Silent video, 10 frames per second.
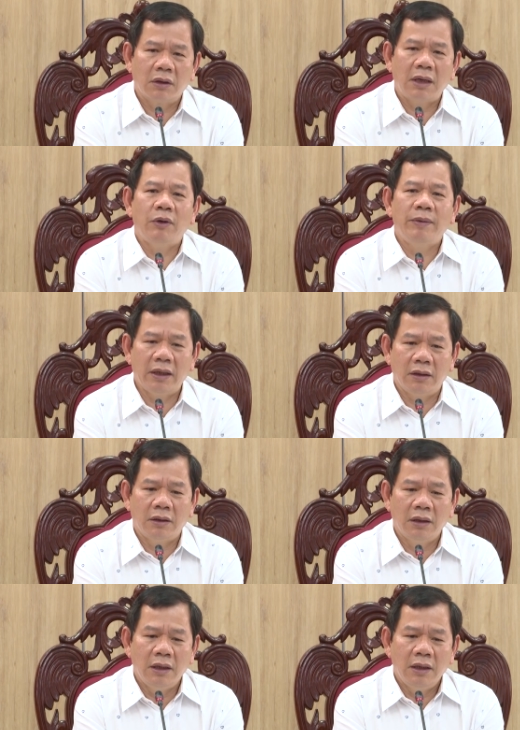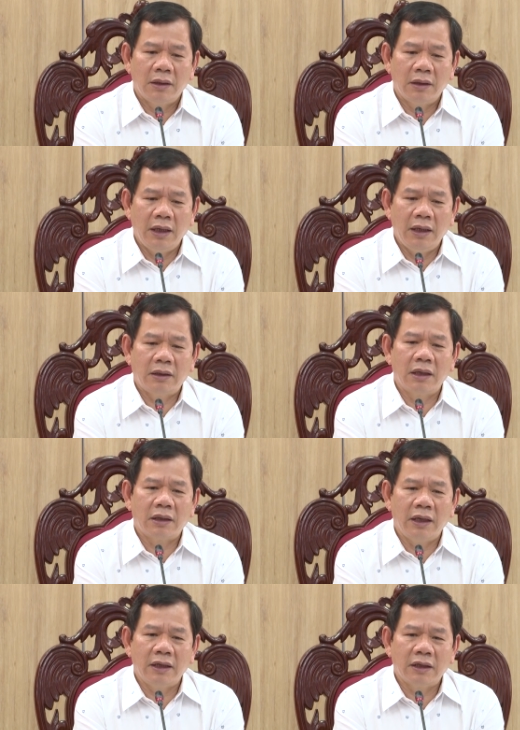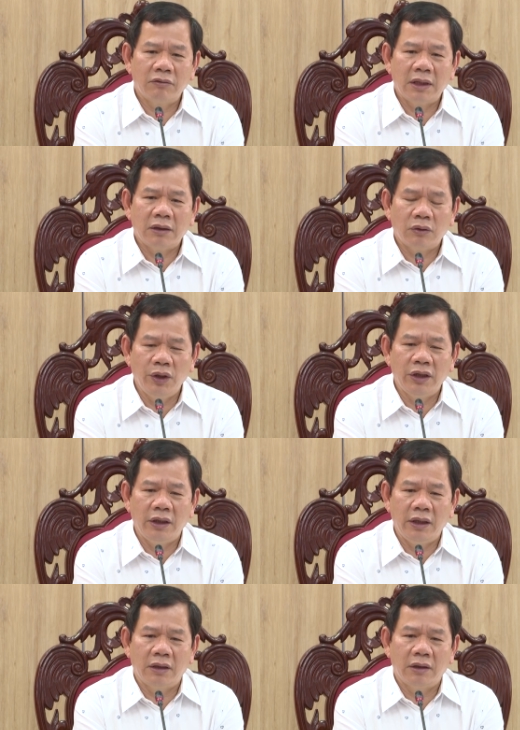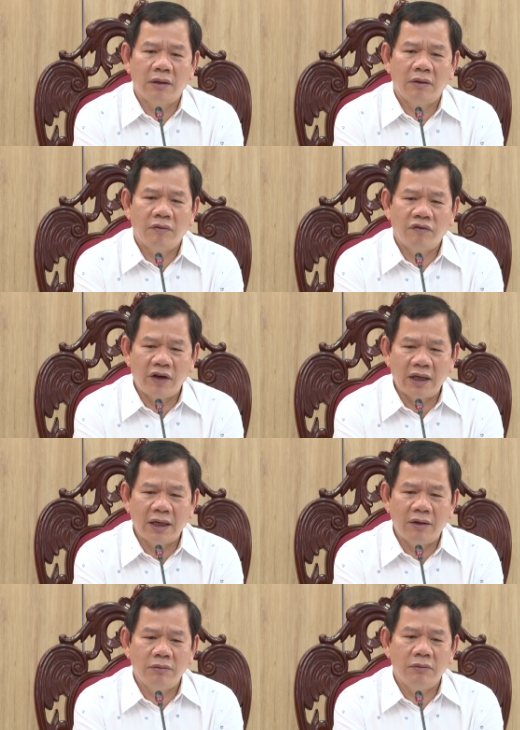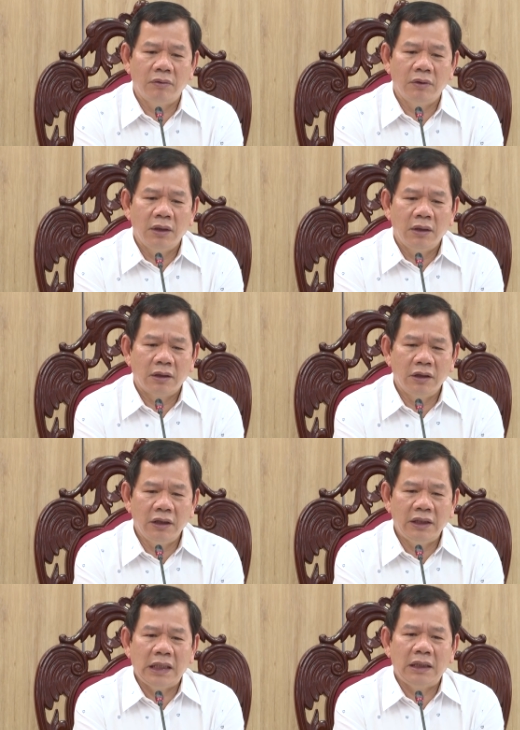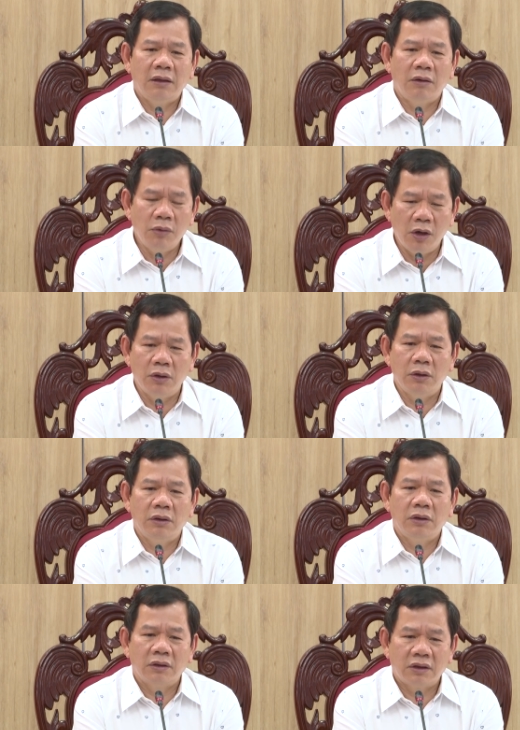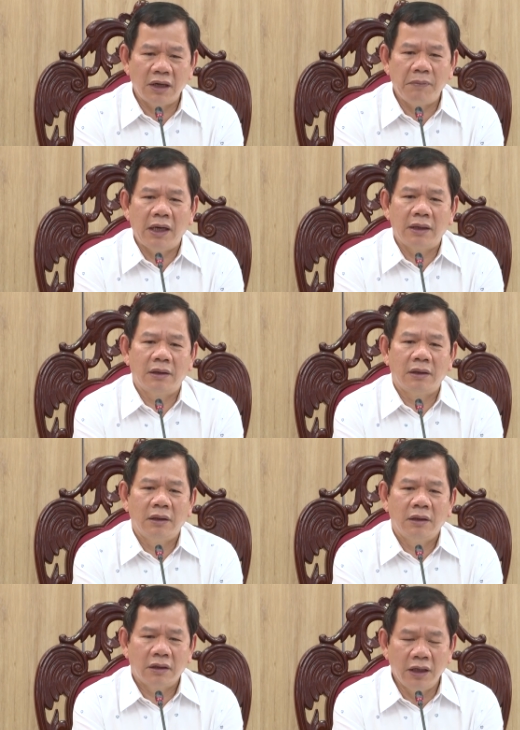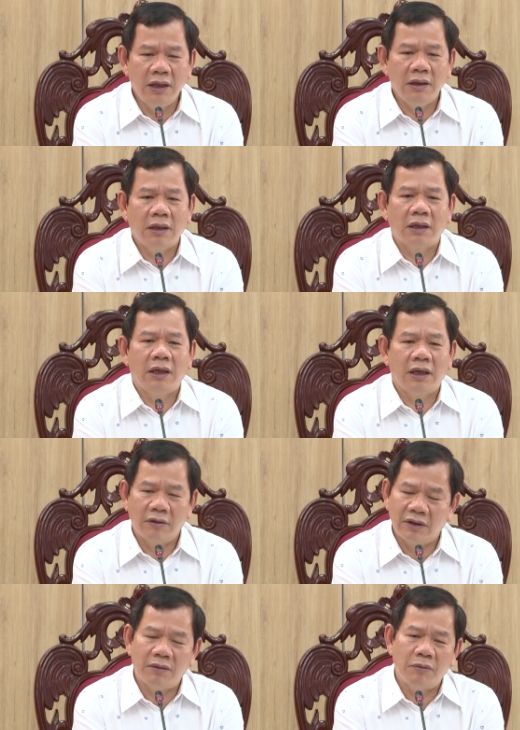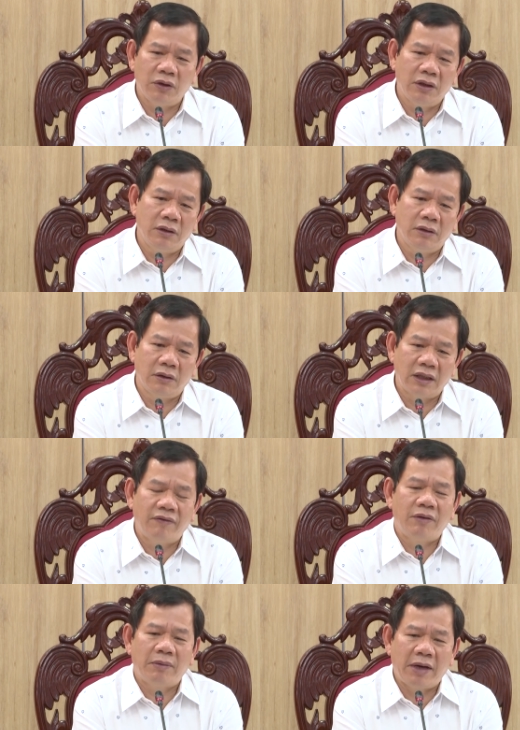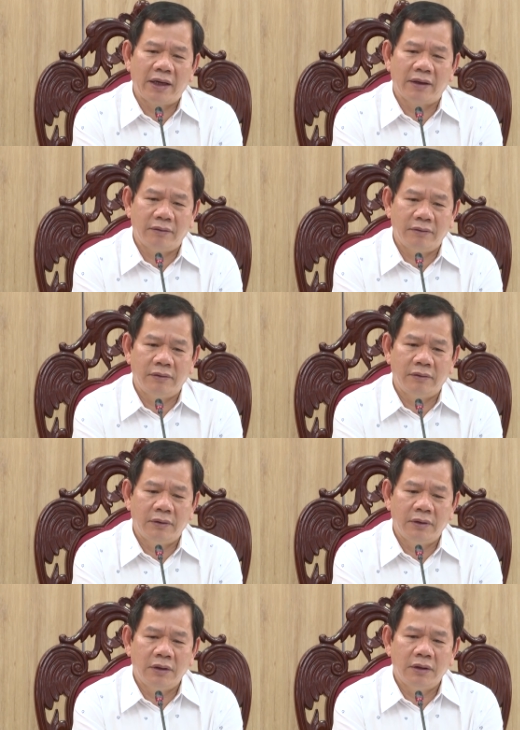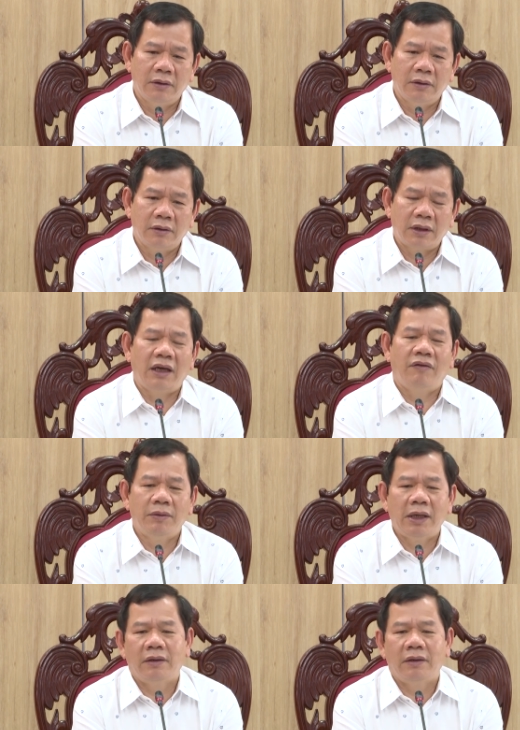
các ủy mình để thực hiện công tác tuyên truyền, vận động người dân ủng hộ chấp hành khi thực hiện công tác bồi thường giải phóng mặt bằng tại địa phương mình,